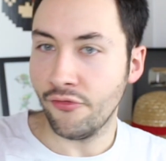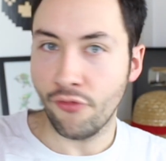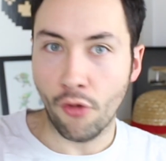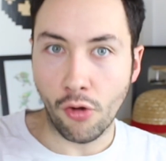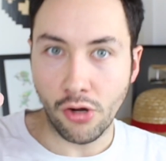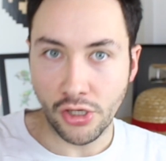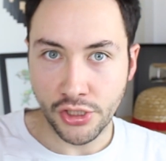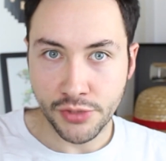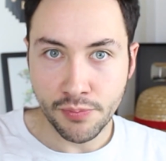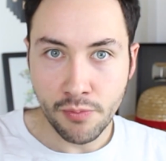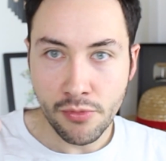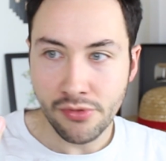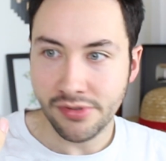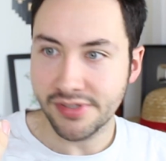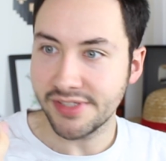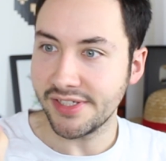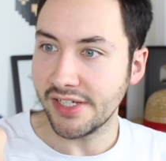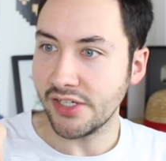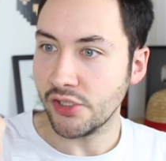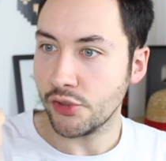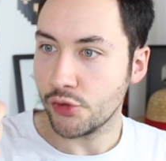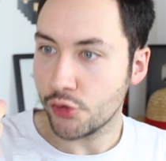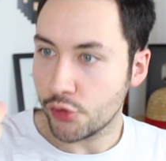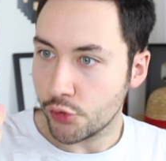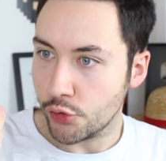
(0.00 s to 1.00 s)
Et franchement,
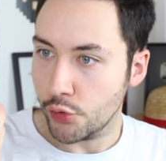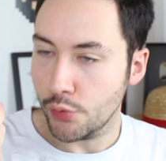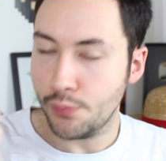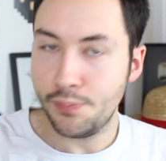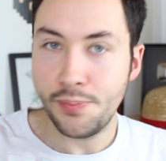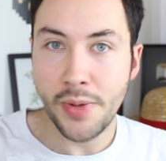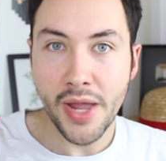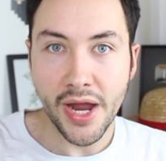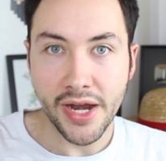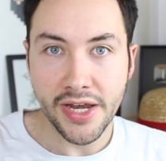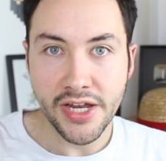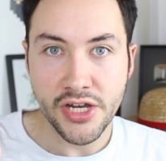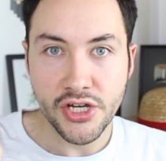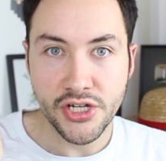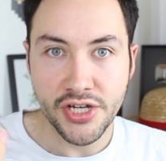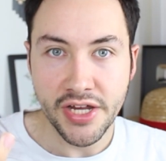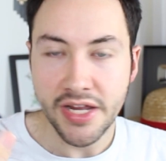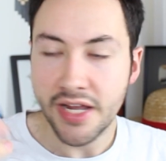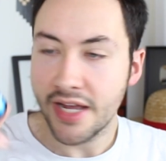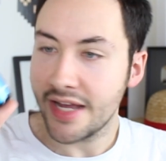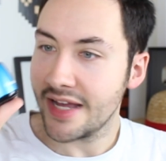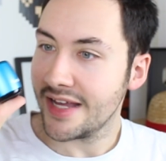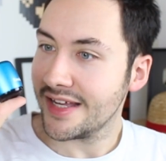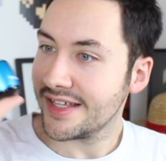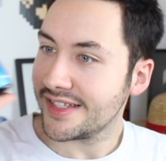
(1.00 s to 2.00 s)
c'est super
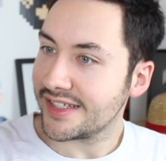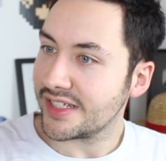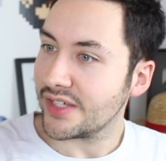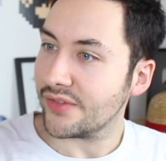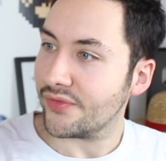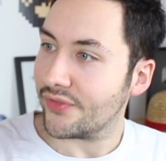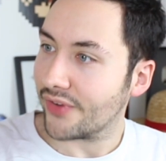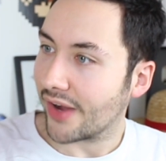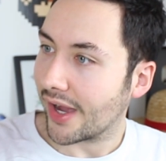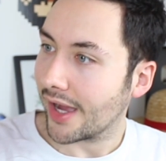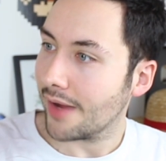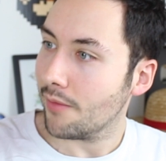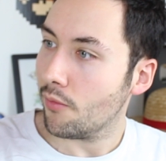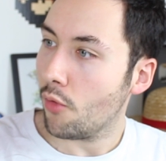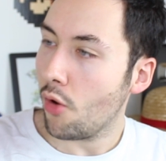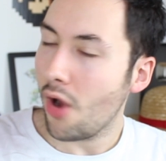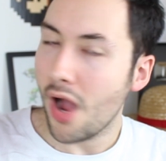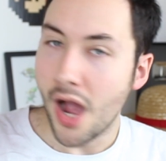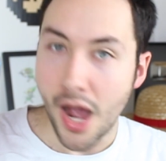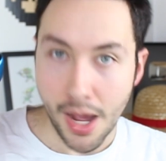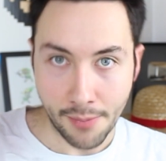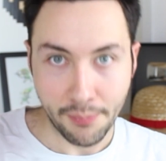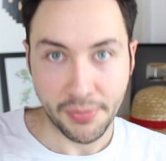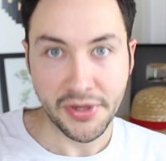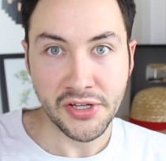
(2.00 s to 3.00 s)
léger, c'est vraiment
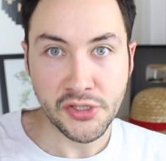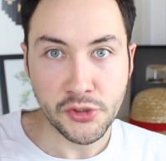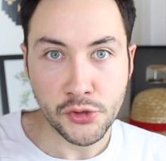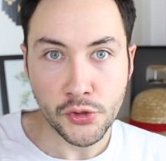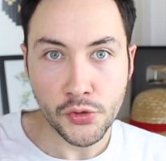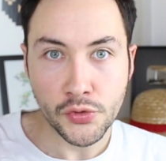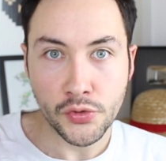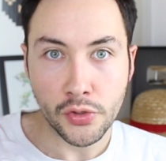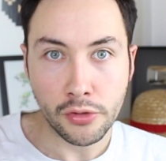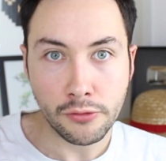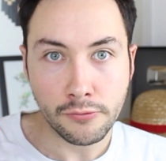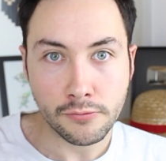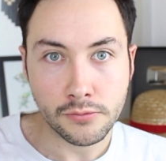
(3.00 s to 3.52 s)
impressionnant.